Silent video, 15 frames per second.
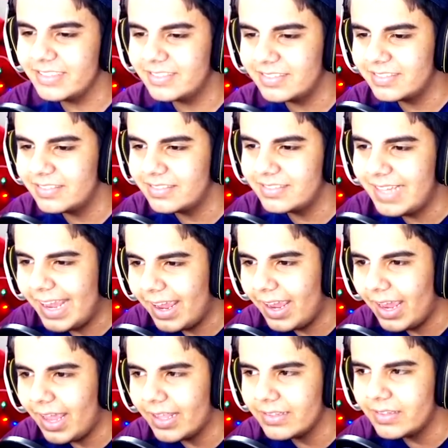c,
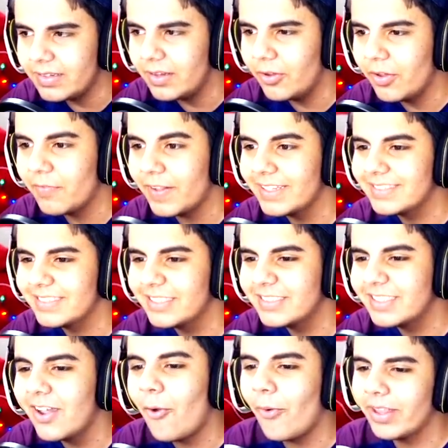é de, Eu ia falar
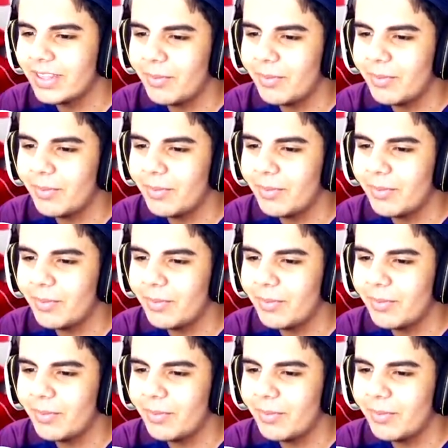150